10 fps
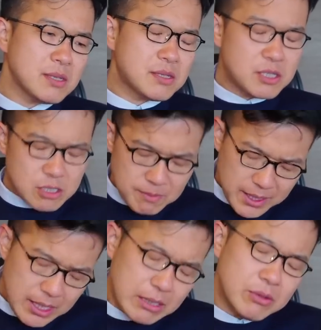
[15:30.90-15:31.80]
す
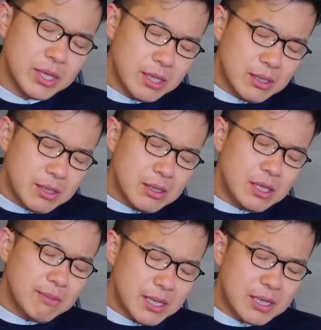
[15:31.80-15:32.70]
べてをね、
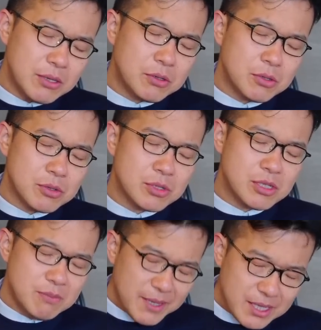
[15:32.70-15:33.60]
今から言うことを
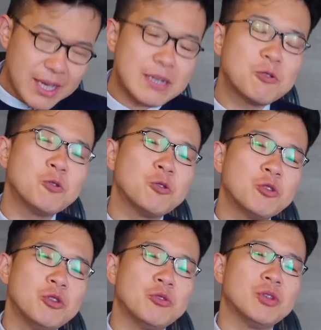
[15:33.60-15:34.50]
すべてやるこ
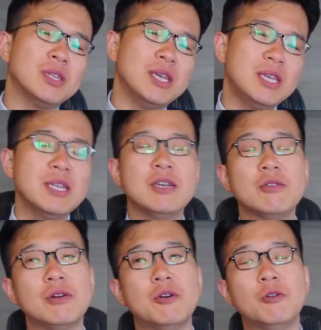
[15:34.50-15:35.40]
とっていうことはできない
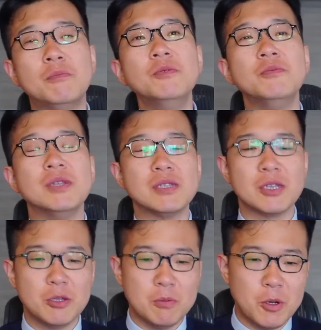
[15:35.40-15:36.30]
とは思うんです
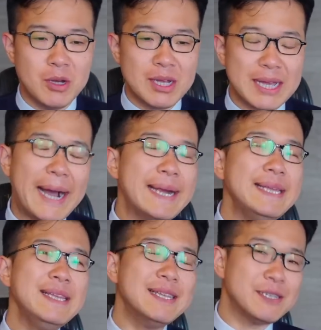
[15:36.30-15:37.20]
けども、
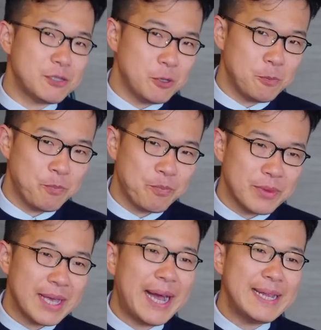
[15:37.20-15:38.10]
仮にですよ、
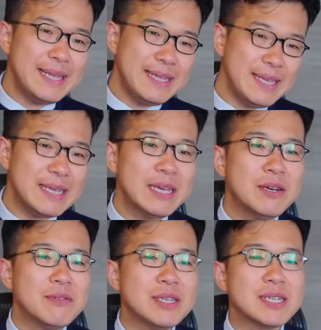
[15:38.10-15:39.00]
仮に、
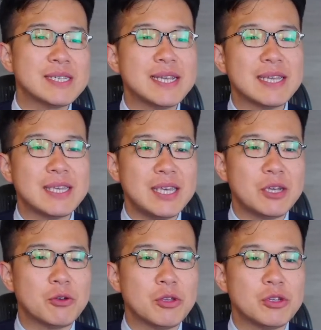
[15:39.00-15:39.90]
私がさっ
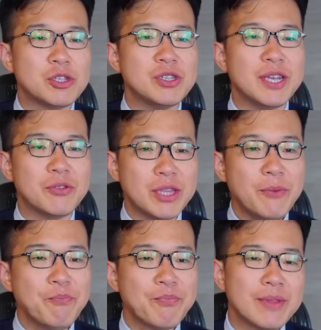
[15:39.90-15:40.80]
きこの吉野家のね、